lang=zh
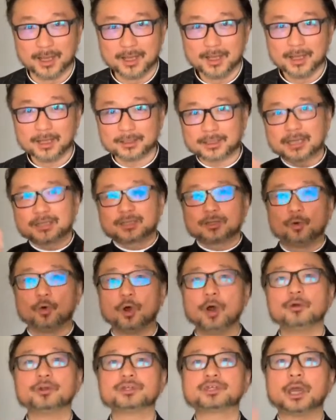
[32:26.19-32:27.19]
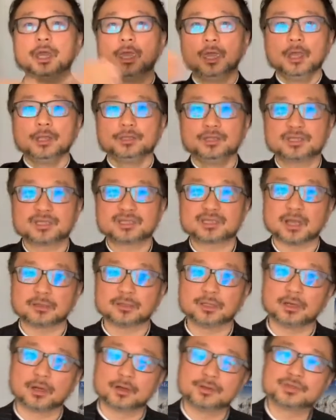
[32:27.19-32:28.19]
啊！但是我后来想，你是上
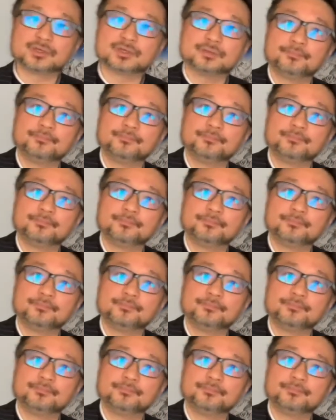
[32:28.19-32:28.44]
帝的儿子，